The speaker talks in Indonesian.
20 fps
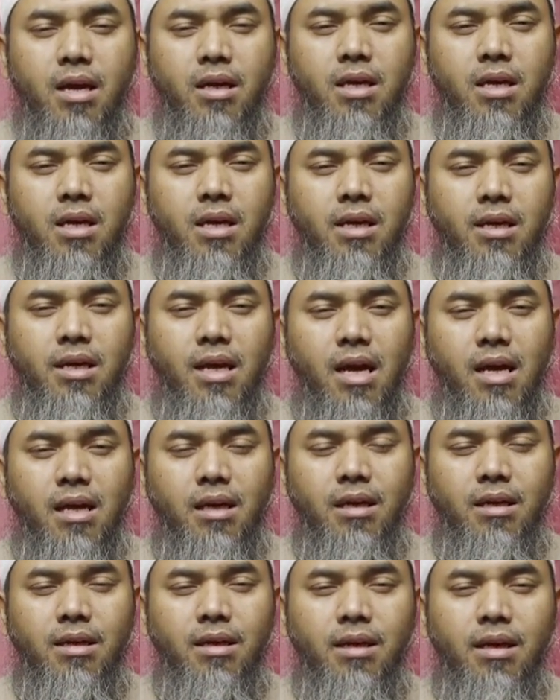
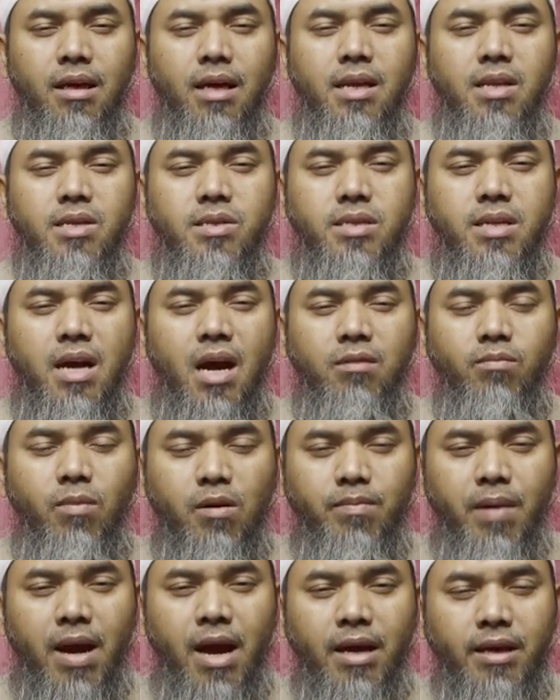akidah ini sangat
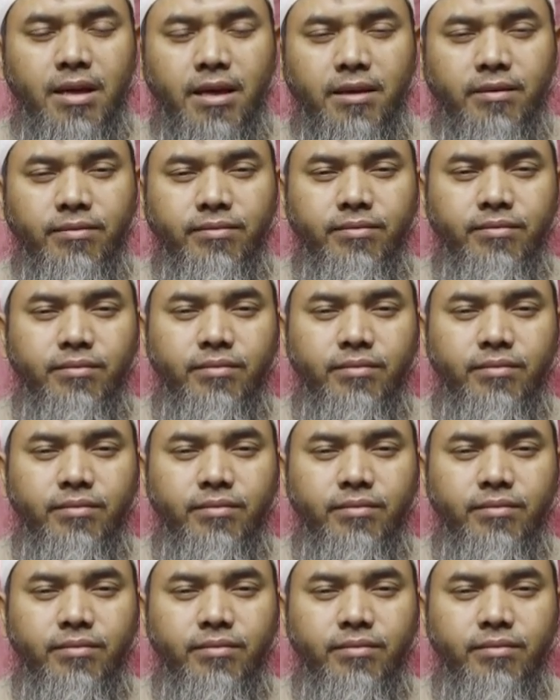berbahaya.